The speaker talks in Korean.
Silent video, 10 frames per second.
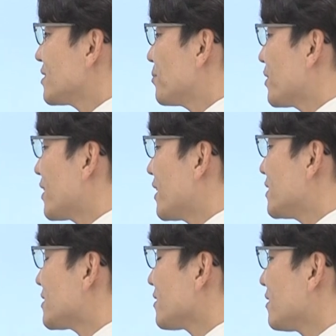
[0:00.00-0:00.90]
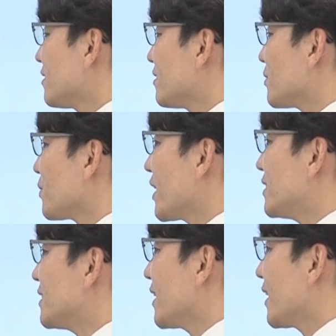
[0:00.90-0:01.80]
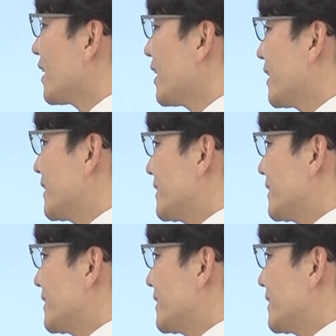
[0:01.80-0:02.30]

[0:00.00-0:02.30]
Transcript: 측면에서 이게 이제